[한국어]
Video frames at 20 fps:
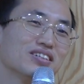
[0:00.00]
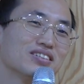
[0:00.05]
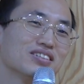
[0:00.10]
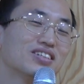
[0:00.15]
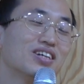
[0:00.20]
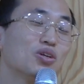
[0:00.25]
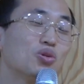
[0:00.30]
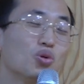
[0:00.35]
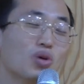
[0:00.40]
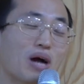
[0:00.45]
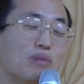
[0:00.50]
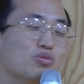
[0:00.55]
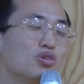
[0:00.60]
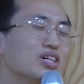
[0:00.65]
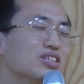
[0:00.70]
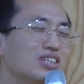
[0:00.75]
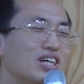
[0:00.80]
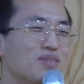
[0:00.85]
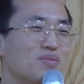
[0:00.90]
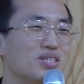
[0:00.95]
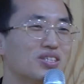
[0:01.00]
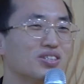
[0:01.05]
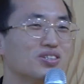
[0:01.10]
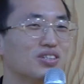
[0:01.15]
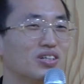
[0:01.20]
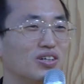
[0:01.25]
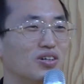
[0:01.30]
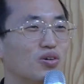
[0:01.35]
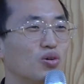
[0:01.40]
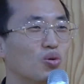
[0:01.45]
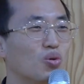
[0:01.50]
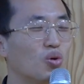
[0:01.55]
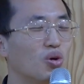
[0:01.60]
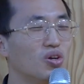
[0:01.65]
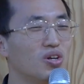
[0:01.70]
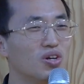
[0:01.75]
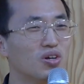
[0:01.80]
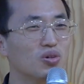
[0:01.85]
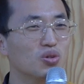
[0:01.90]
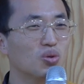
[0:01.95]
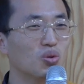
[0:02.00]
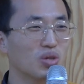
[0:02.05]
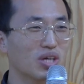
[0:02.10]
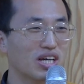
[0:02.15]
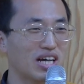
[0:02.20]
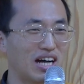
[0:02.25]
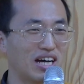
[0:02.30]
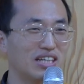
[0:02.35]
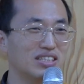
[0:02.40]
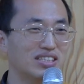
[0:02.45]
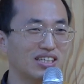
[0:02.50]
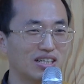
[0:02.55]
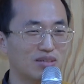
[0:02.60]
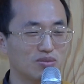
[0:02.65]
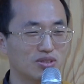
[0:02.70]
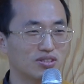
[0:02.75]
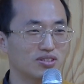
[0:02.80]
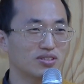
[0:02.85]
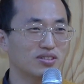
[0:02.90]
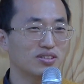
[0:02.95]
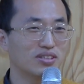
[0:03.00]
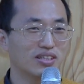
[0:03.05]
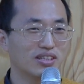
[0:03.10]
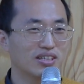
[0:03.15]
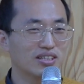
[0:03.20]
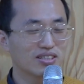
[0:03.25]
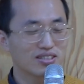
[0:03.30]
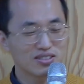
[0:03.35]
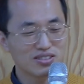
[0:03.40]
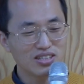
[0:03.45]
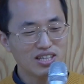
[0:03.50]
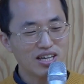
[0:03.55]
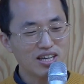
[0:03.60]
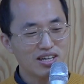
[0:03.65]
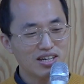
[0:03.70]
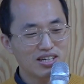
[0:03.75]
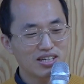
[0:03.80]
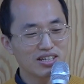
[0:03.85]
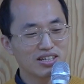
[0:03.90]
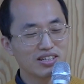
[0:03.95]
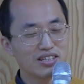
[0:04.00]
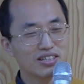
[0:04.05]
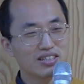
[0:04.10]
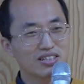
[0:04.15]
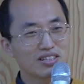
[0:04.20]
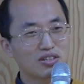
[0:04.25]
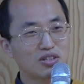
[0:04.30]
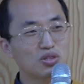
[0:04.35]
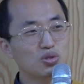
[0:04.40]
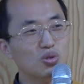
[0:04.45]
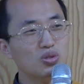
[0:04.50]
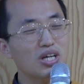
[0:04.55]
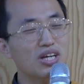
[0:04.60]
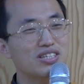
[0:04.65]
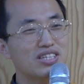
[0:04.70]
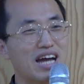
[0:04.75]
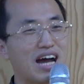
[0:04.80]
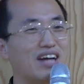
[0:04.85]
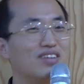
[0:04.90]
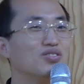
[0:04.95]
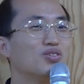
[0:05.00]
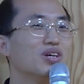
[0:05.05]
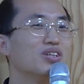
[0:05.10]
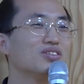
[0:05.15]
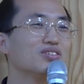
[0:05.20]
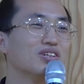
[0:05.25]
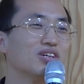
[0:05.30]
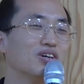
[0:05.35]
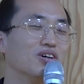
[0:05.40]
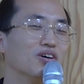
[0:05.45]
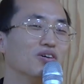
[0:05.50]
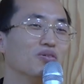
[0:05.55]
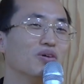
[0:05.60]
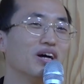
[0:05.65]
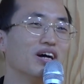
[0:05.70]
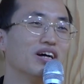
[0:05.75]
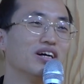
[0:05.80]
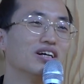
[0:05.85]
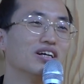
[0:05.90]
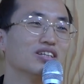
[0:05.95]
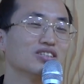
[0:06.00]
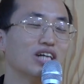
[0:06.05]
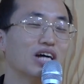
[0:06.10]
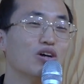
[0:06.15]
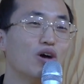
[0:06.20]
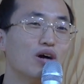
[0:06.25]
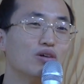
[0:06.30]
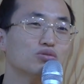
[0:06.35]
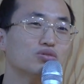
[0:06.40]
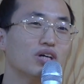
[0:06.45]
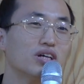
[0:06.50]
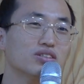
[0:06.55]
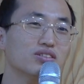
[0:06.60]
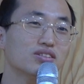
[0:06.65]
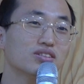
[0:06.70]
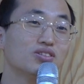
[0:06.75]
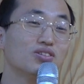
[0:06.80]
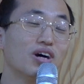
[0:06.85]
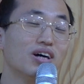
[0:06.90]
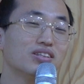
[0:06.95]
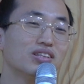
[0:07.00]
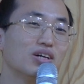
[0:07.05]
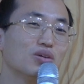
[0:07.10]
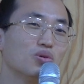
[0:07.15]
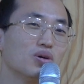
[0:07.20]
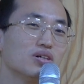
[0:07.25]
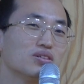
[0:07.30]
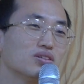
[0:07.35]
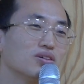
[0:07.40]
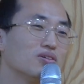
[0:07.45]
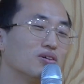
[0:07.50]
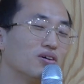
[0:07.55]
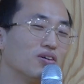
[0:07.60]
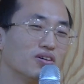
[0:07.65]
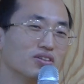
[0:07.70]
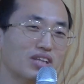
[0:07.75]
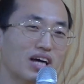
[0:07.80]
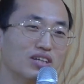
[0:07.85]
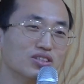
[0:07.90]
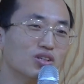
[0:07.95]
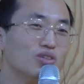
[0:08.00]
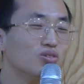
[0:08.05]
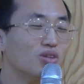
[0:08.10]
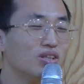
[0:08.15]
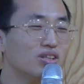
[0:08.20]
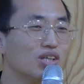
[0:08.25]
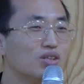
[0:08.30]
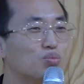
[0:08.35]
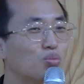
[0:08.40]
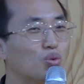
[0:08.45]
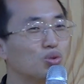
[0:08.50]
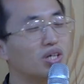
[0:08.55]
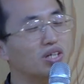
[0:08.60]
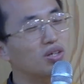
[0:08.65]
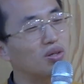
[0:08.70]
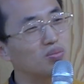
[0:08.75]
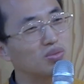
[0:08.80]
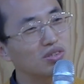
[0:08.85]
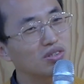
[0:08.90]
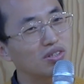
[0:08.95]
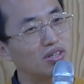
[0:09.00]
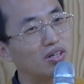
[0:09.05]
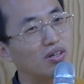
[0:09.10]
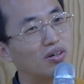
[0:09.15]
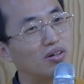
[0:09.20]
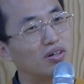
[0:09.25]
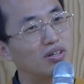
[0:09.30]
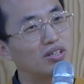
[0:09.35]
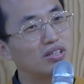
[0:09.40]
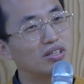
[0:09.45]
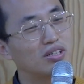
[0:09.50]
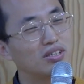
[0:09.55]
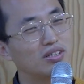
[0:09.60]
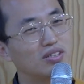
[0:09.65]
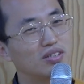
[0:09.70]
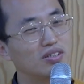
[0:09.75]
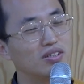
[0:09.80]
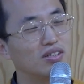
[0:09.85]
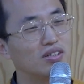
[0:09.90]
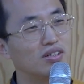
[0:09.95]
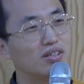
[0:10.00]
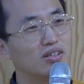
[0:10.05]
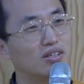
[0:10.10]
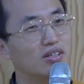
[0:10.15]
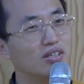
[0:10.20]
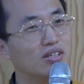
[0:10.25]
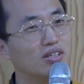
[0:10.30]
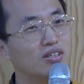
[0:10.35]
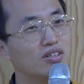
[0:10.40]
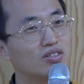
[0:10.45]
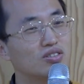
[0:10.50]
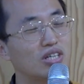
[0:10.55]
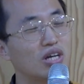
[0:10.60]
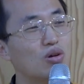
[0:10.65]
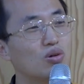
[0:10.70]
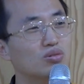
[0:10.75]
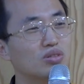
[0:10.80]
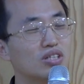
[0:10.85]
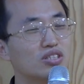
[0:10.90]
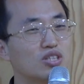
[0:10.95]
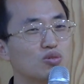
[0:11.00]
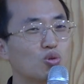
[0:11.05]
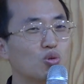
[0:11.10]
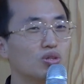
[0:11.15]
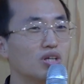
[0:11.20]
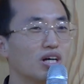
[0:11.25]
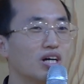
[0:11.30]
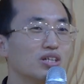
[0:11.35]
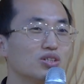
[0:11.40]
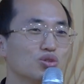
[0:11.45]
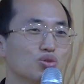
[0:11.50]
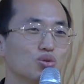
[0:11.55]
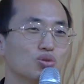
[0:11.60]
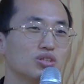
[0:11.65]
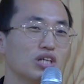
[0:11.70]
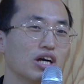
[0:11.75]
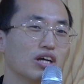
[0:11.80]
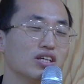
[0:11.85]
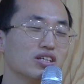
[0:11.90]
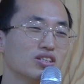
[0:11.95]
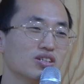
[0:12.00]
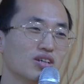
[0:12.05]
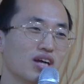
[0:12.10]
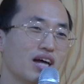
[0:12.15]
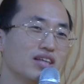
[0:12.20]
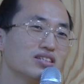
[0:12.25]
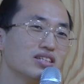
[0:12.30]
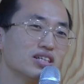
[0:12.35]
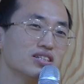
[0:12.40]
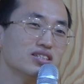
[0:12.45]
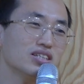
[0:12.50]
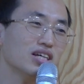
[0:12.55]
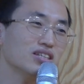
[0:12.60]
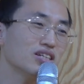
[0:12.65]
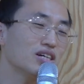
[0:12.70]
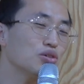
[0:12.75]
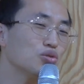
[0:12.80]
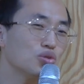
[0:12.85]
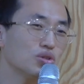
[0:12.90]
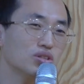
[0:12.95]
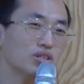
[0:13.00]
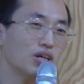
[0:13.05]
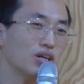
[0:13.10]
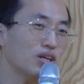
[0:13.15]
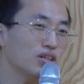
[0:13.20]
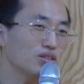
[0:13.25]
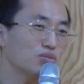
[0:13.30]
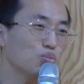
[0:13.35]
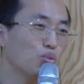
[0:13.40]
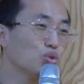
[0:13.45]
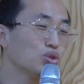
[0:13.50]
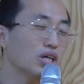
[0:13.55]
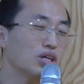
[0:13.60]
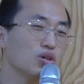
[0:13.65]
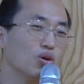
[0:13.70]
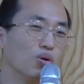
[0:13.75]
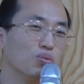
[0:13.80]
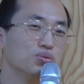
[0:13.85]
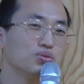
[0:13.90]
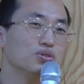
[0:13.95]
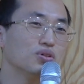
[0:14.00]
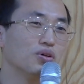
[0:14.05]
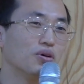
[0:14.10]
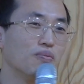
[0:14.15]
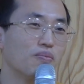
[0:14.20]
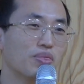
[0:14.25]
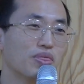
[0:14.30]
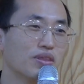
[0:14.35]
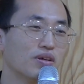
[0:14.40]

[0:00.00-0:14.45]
그래도 합류한 사람이 있을 거예요. 권력욕이 강한 사람들은. 근데 그조차 이제 안 되는 거예요. 왜? 자유한국당 들어간다고 해서 당선된다는 보장이 없는 거예요. 어, 자유한국당 집권해가지고 자기들이 한 자리 차지할 수 있다라는 보장이 없어요.